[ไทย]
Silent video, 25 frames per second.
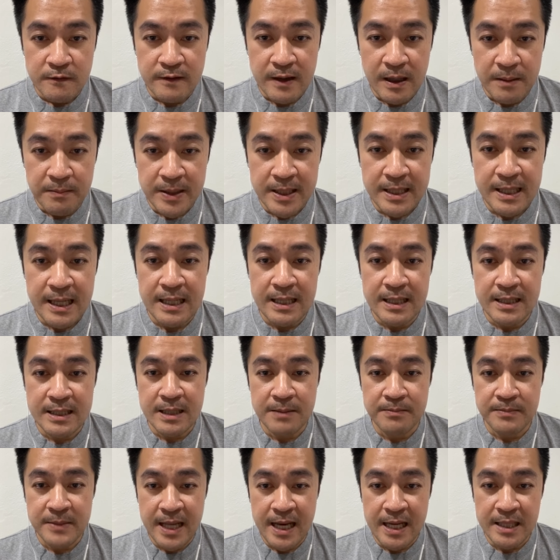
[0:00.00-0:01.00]
ฟังไม่ทันเรื่อง
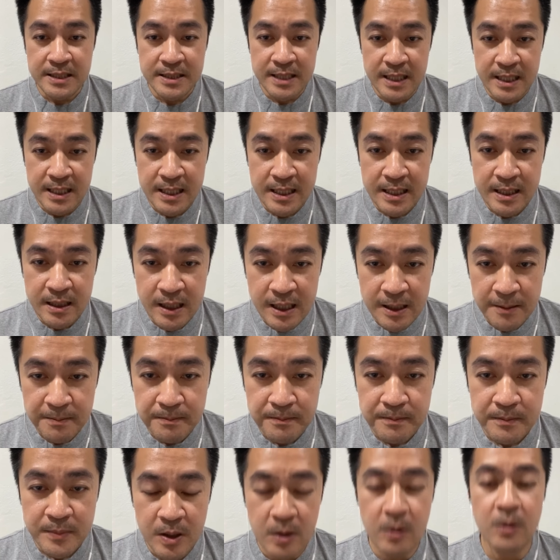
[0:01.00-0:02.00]
ทำแท้งเสรีครับ
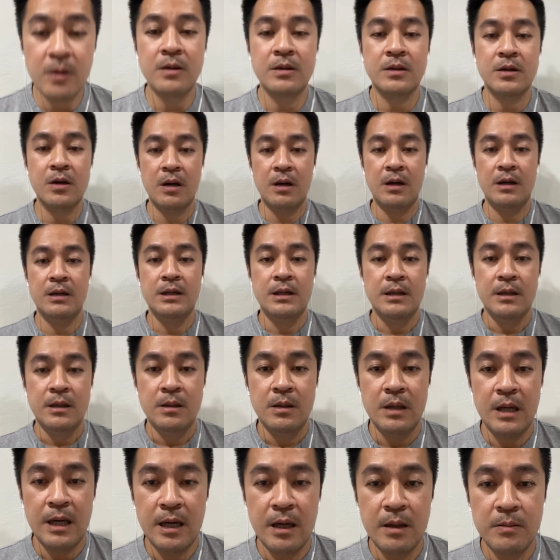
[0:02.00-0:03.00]
ก็
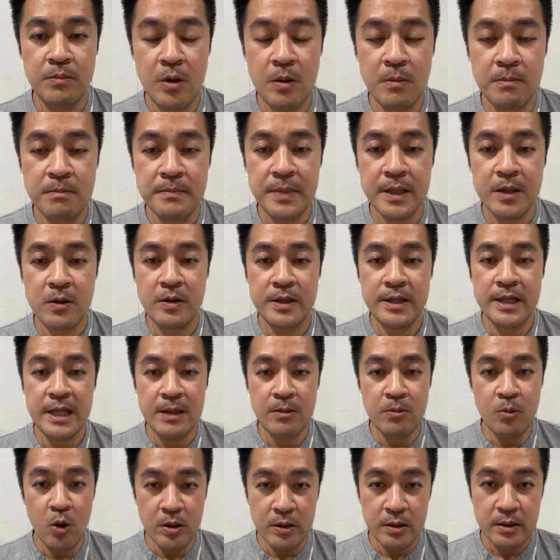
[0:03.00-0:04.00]
ผมเป็นคน
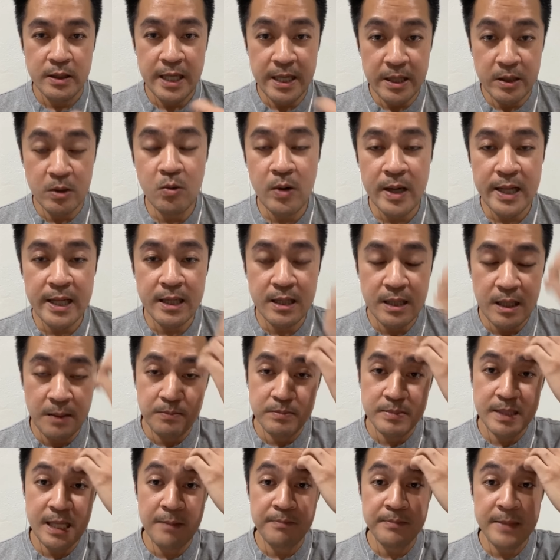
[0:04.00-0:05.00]
ที่โหวตเห็นด้วย
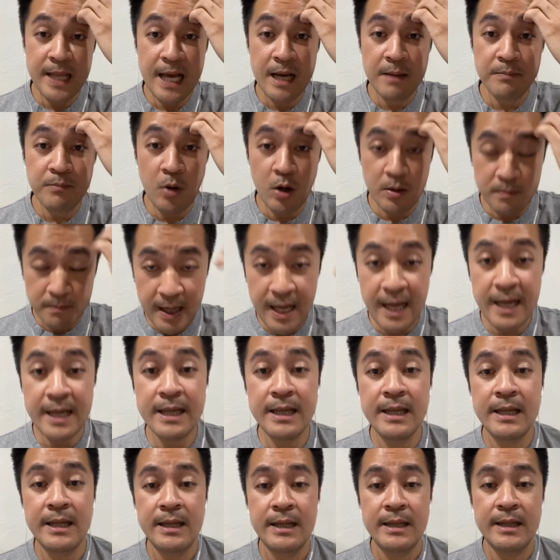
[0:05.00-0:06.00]
กับทำแท้งปลอดภั
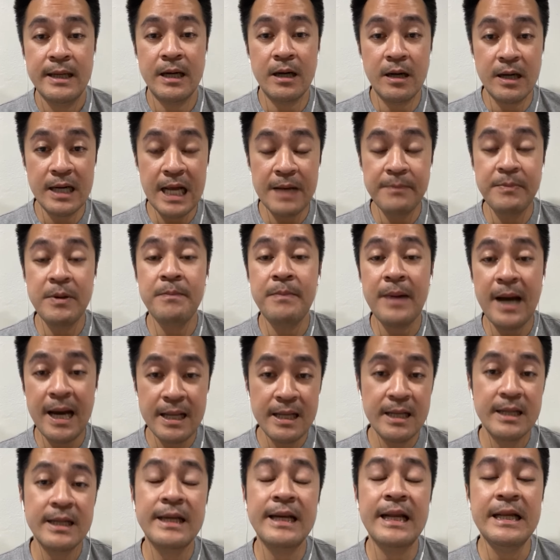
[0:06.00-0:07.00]
ยแล้วก็ได้อภิปรา
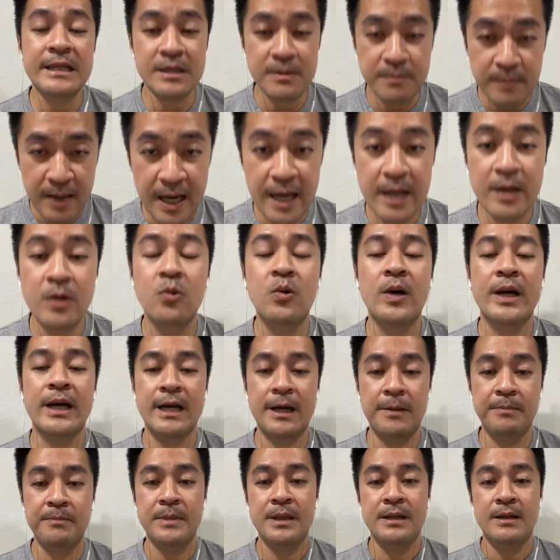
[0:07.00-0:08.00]
ยเรื่องนี้ในสภาด้วย
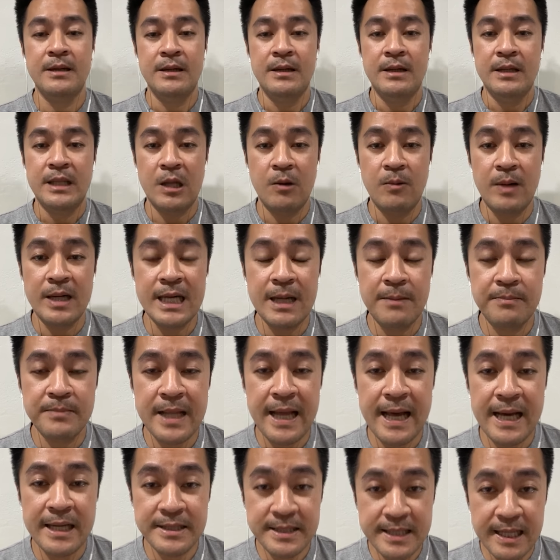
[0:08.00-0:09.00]
ครับแต่ว่า
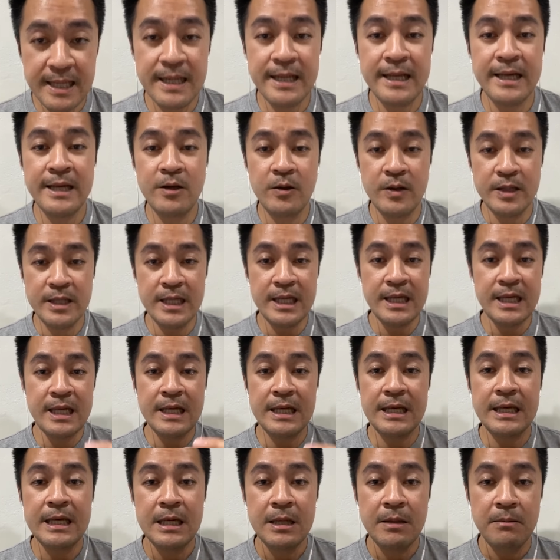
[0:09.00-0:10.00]
ทำแท้งเสรีโดยที่
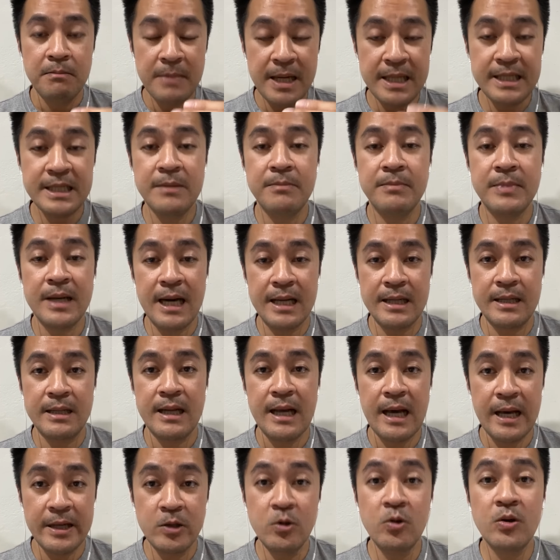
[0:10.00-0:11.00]
ไม่จำกัด
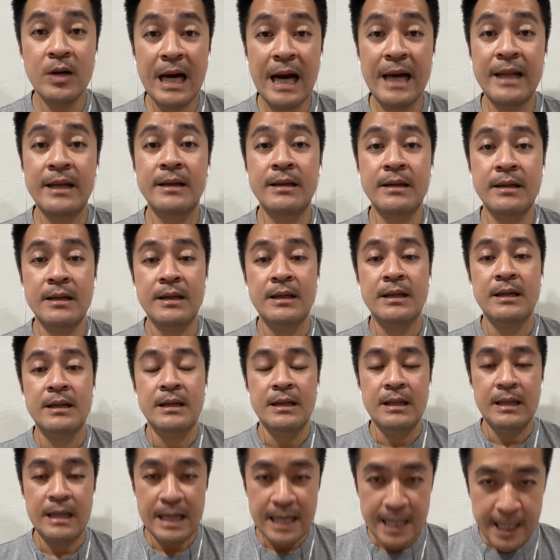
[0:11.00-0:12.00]
อายุครรภ์
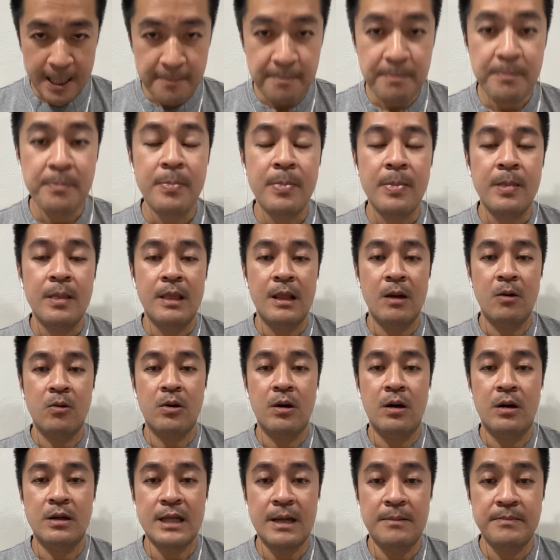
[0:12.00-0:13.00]
นะครับแล้
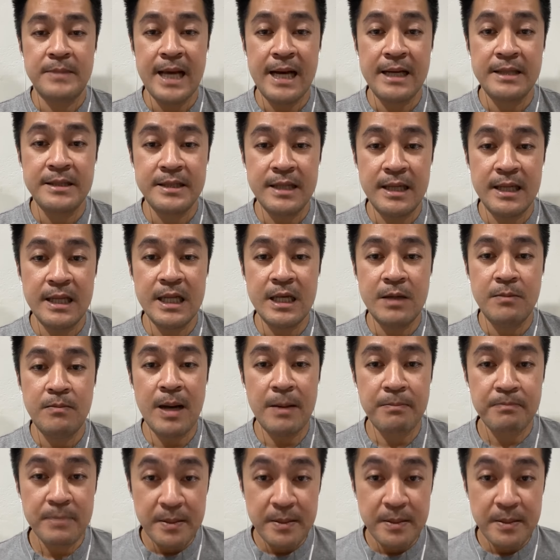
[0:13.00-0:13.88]
วก็ทำแท้งเสรีแบ